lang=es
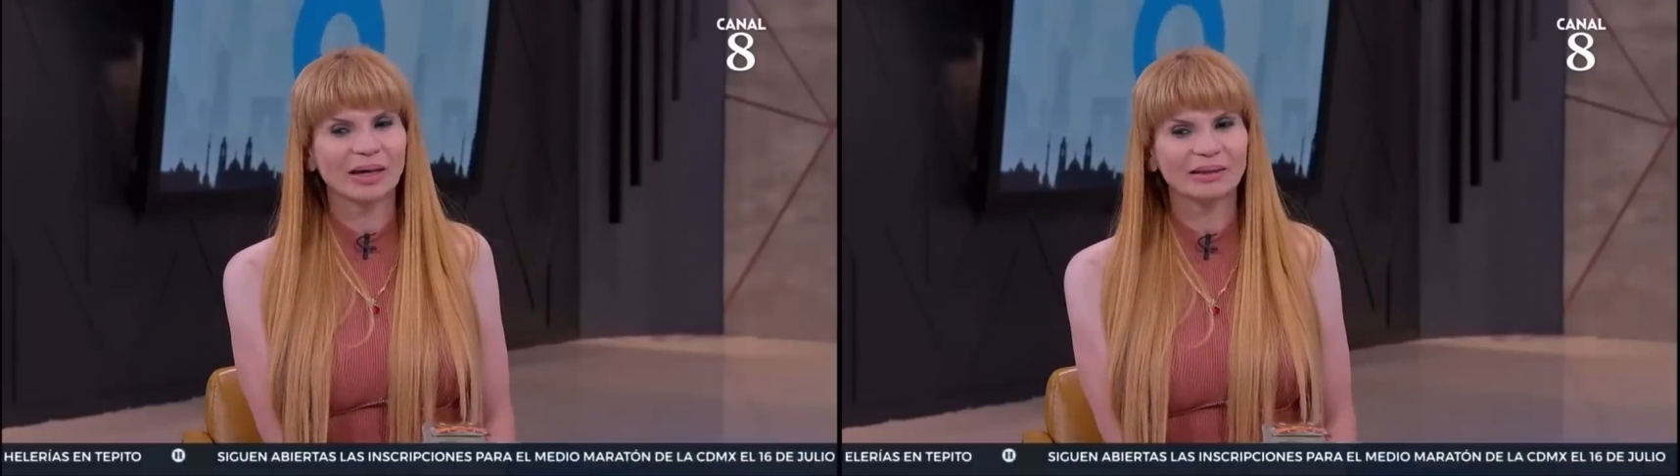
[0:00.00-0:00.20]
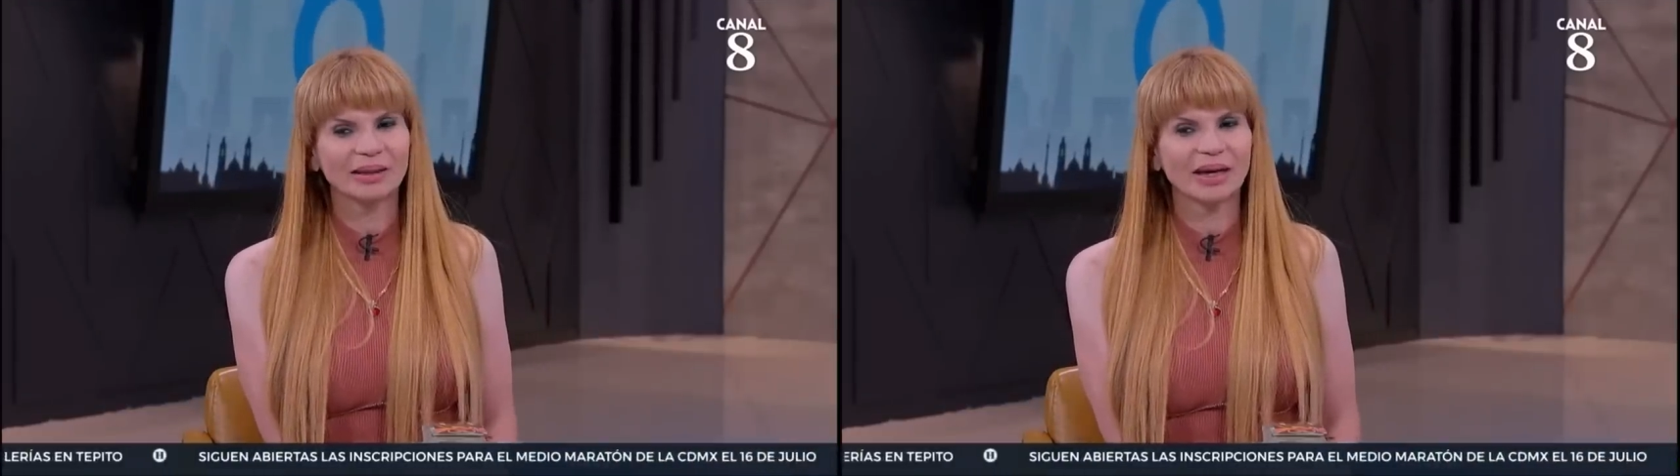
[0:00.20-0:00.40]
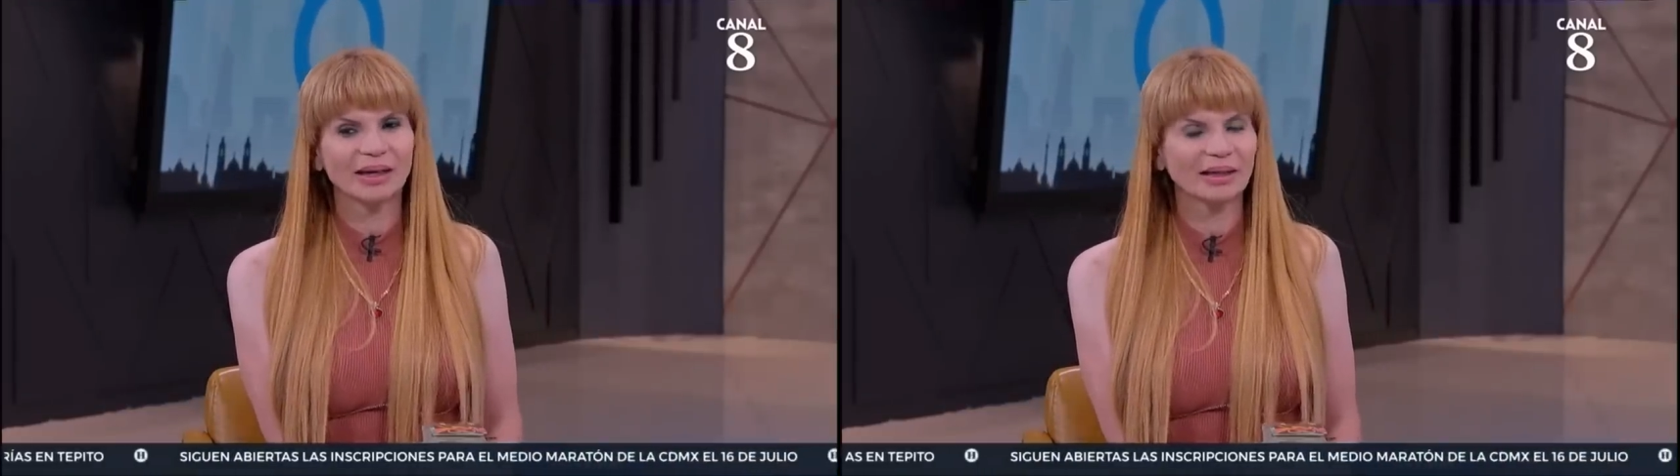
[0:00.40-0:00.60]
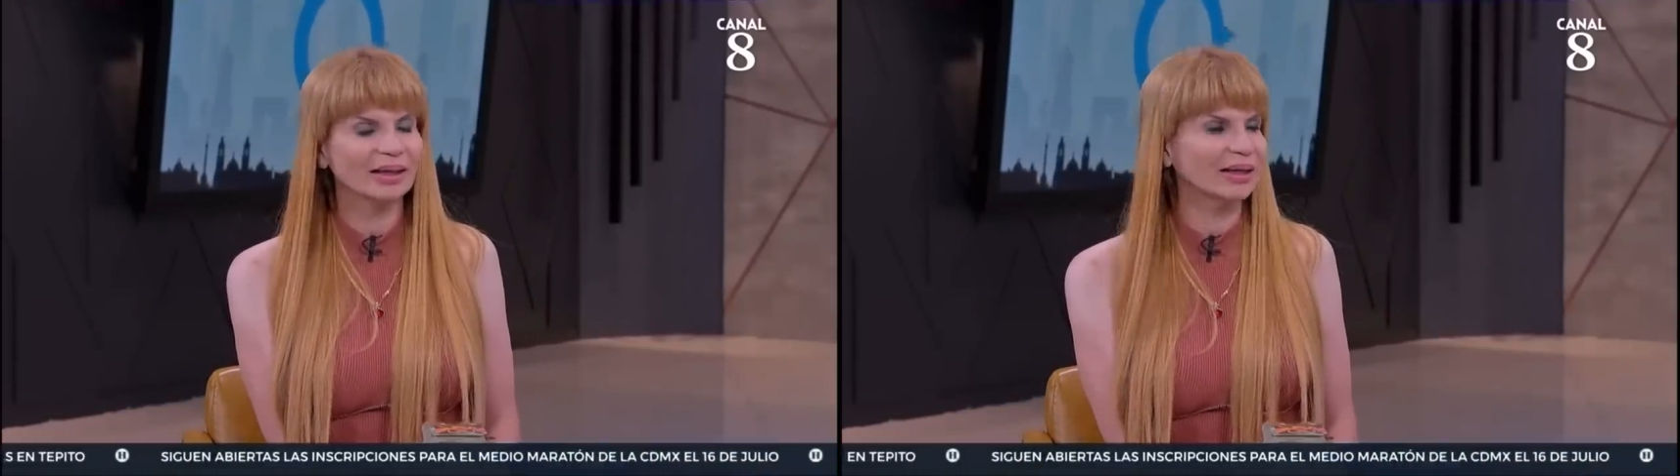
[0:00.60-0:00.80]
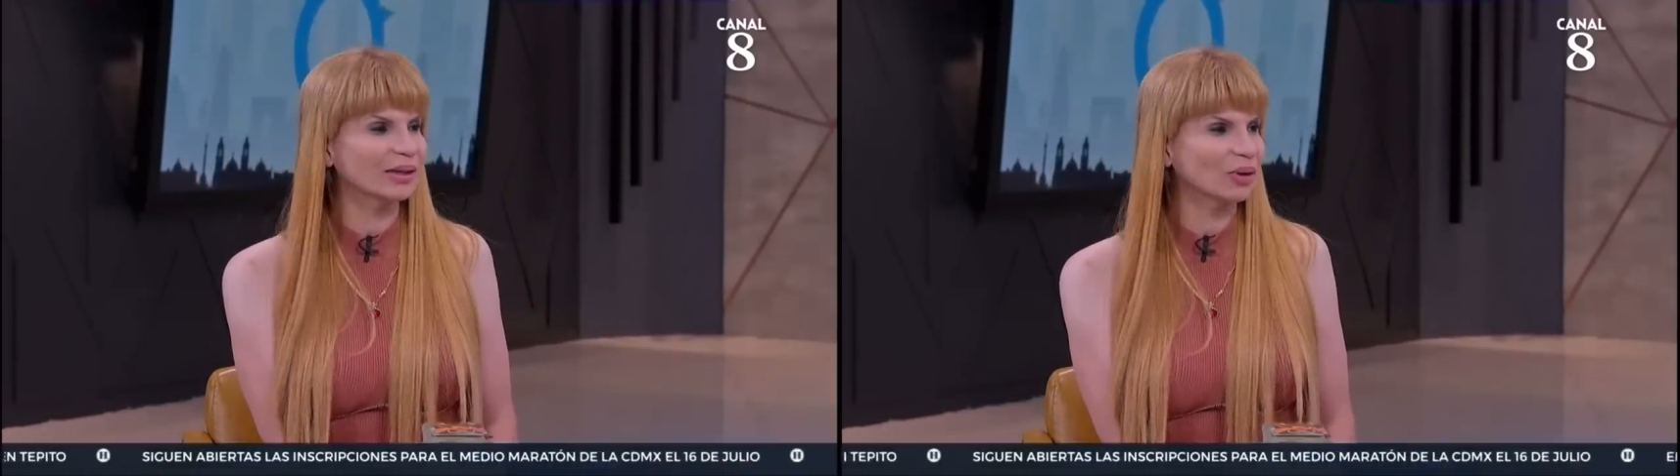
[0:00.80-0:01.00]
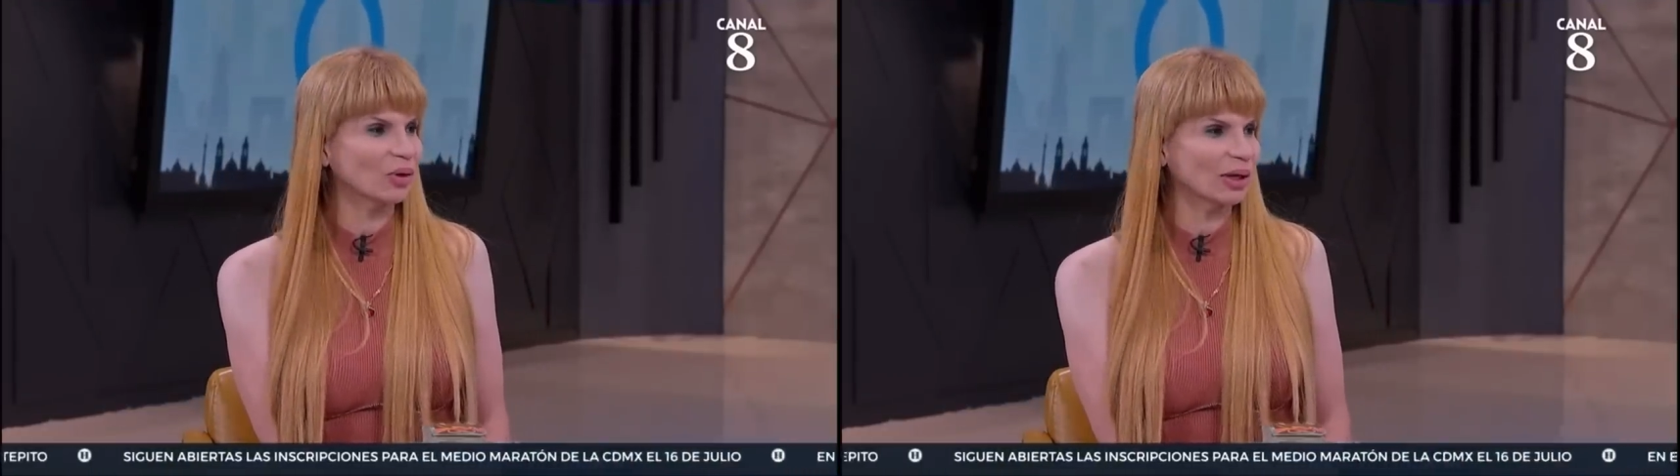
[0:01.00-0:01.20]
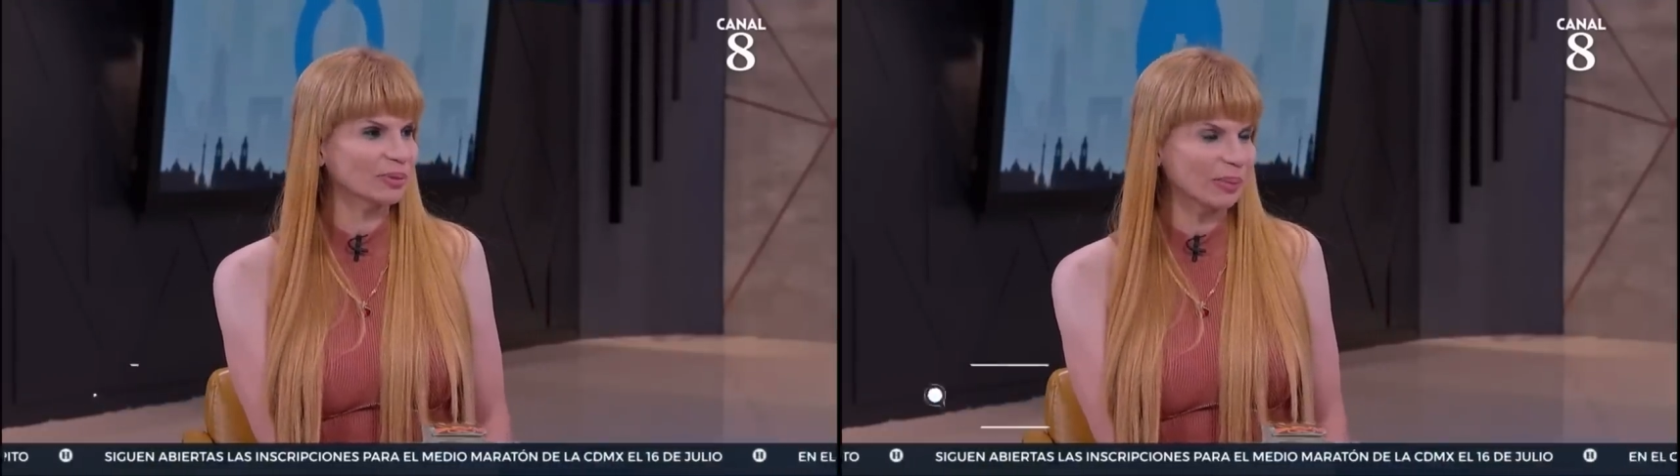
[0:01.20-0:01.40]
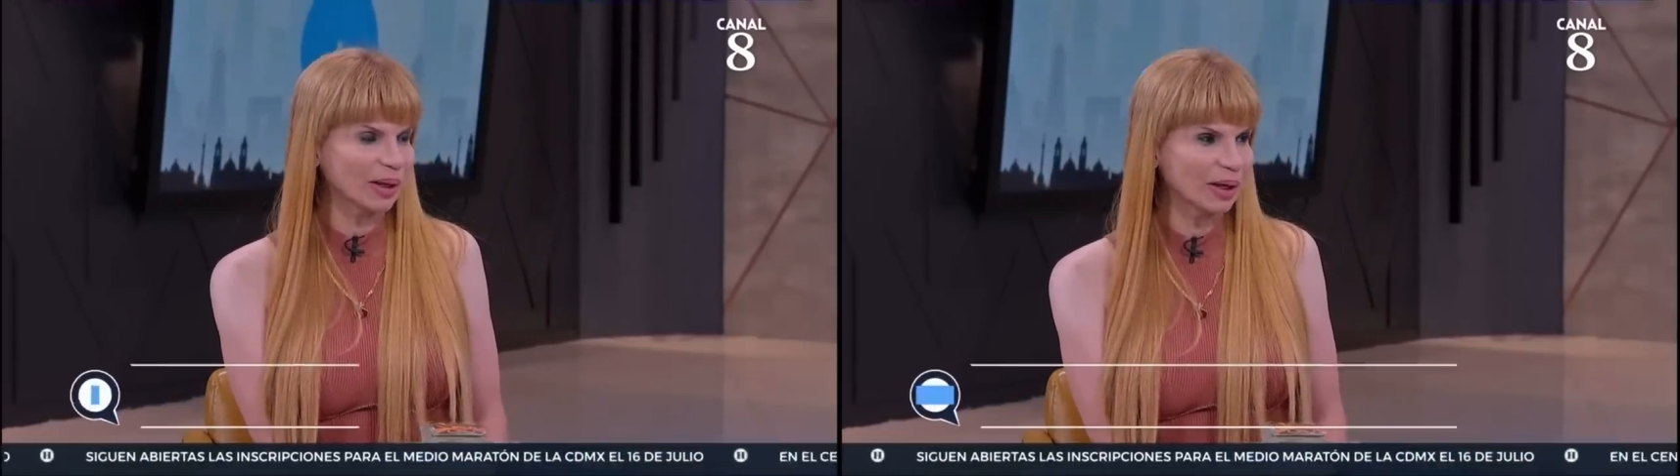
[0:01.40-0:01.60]
Así que hay que tener todas
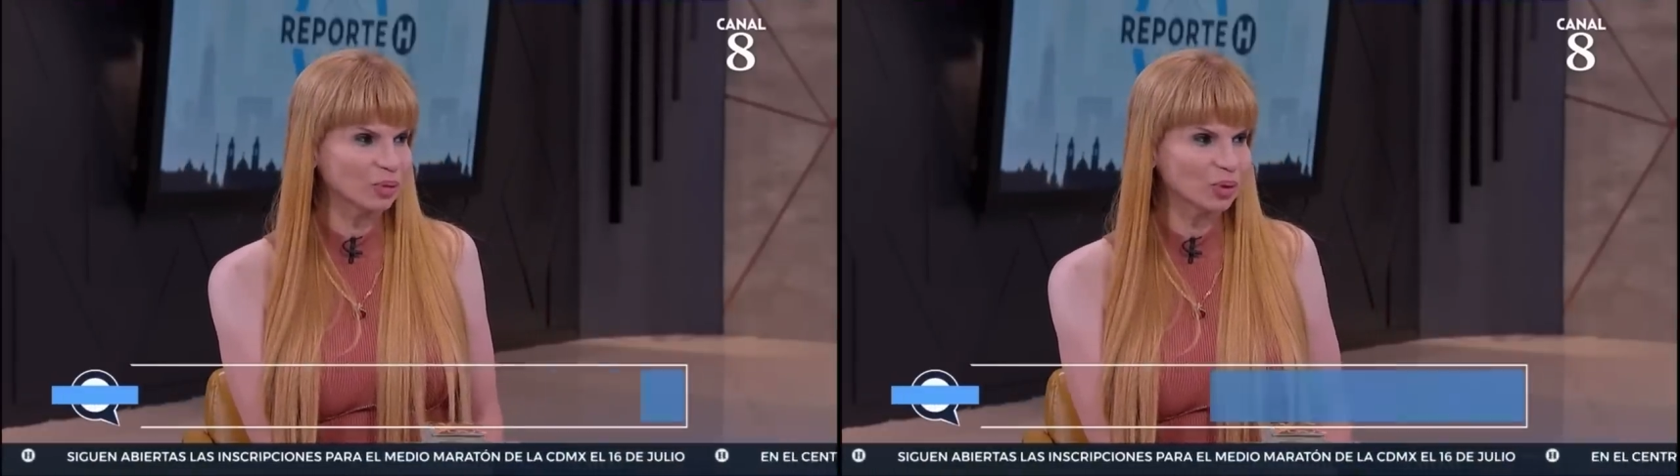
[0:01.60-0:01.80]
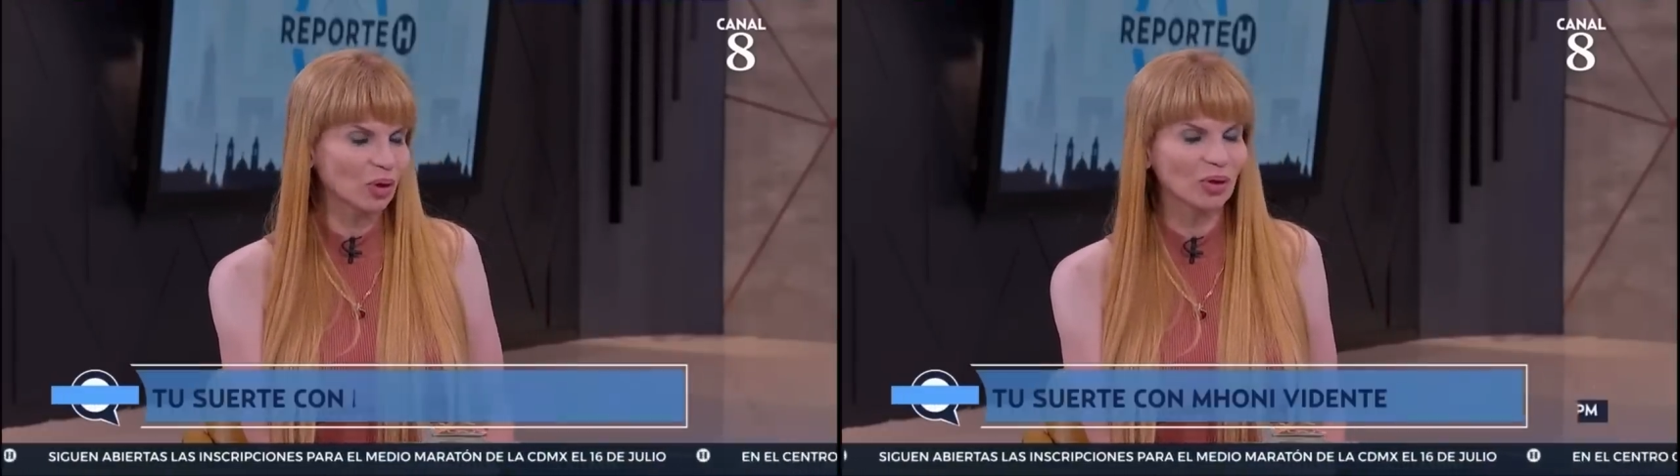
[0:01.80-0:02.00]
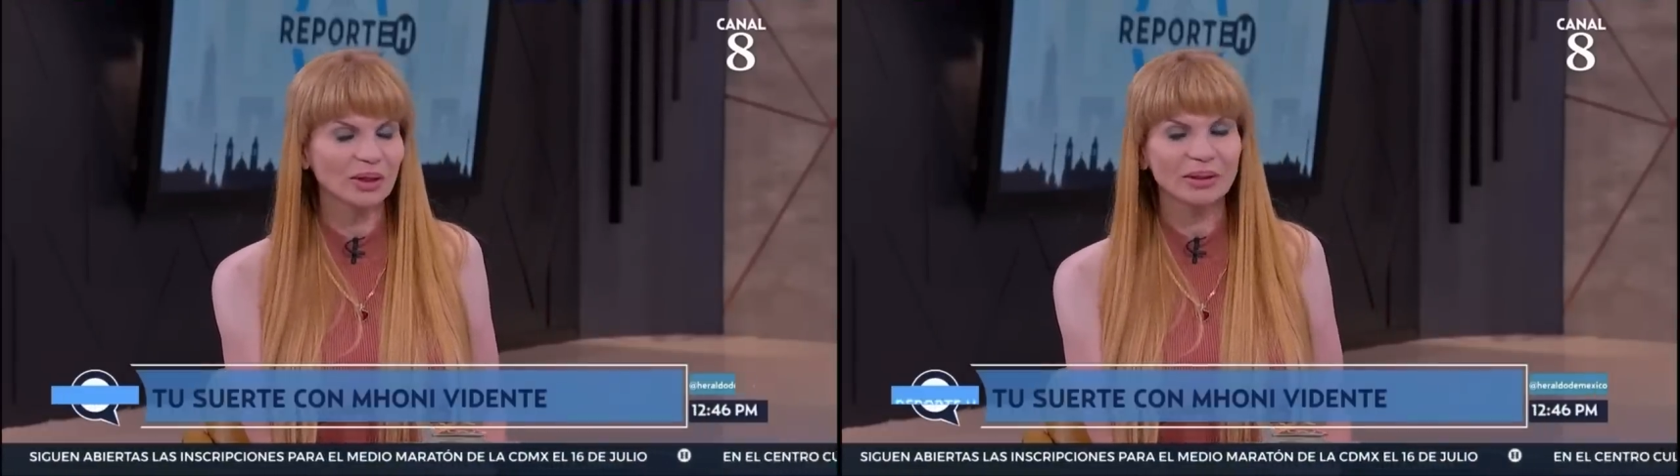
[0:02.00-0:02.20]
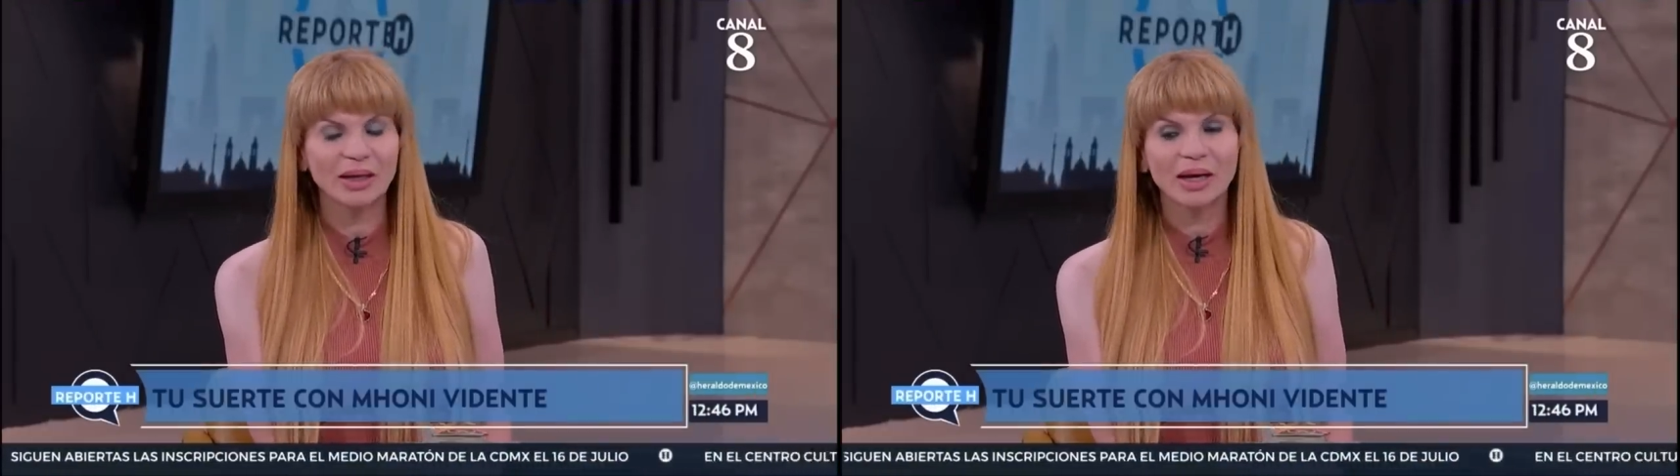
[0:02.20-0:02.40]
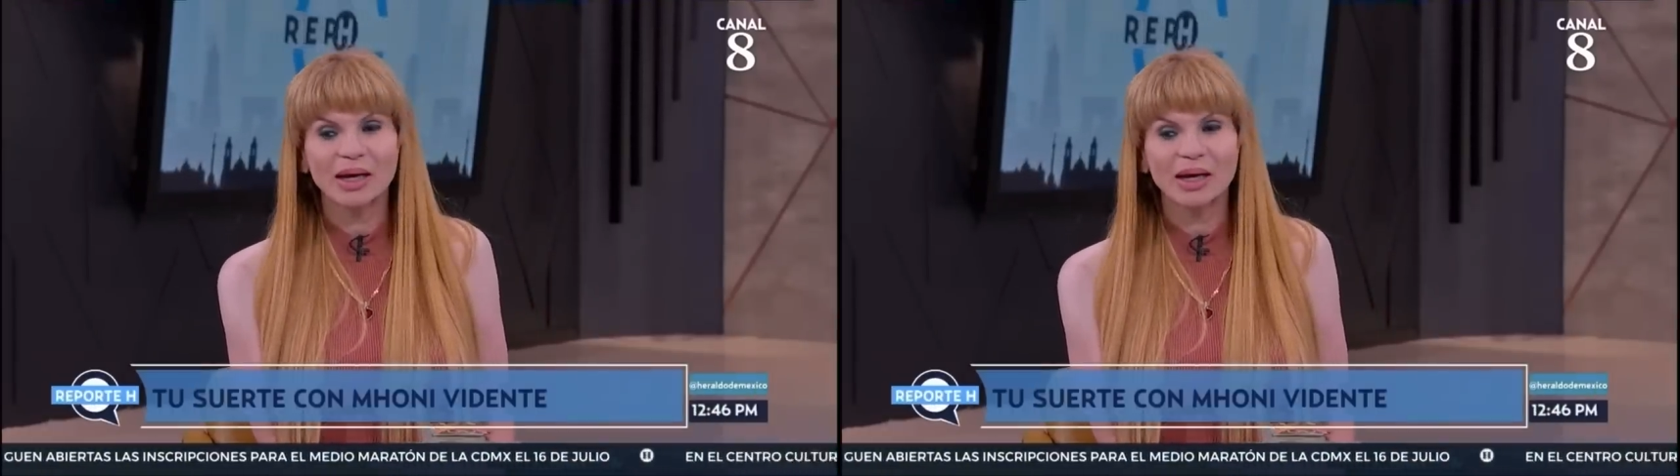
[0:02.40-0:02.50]
las precauciones.